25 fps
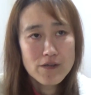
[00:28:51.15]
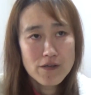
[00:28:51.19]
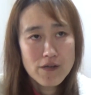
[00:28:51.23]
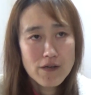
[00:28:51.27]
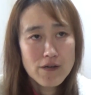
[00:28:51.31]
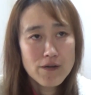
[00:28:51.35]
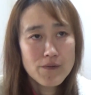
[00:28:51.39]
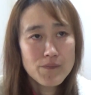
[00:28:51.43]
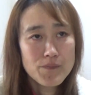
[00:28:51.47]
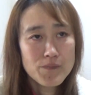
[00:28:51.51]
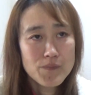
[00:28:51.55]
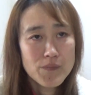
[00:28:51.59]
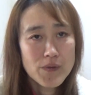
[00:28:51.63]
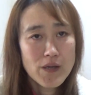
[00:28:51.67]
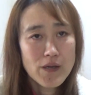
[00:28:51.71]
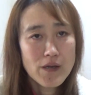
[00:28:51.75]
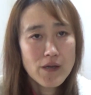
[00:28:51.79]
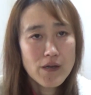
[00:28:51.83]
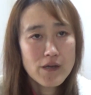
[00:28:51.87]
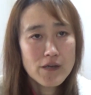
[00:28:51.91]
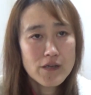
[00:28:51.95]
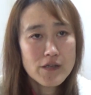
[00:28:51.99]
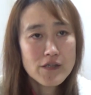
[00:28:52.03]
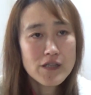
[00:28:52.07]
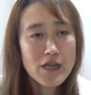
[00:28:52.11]
ね、
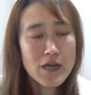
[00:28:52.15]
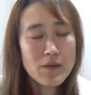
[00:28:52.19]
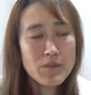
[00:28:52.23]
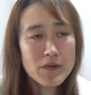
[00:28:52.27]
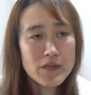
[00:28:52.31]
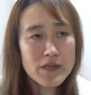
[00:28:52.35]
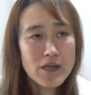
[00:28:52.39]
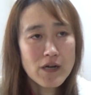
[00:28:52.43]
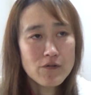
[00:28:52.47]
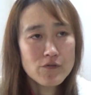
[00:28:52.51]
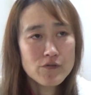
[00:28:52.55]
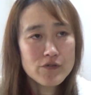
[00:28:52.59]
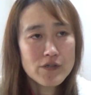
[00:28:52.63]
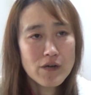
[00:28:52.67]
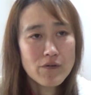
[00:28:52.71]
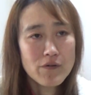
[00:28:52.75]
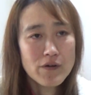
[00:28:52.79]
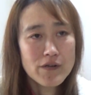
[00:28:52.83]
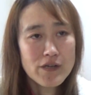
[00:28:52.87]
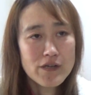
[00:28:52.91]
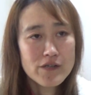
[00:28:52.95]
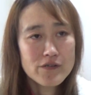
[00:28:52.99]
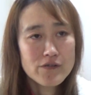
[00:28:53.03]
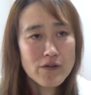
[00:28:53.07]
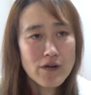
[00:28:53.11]
で痛い目に遭う人会
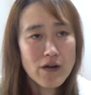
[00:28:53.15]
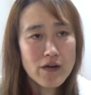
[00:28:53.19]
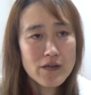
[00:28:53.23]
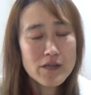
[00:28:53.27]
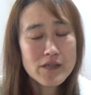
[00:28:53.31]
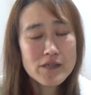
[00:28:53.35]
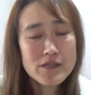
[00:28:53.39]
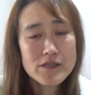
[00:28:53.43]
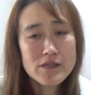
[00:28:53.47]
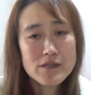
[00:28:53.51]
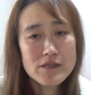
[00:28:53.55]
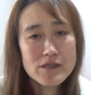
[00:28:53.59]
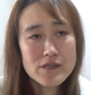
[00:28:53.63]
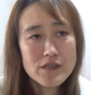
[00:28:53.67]
わない人あ一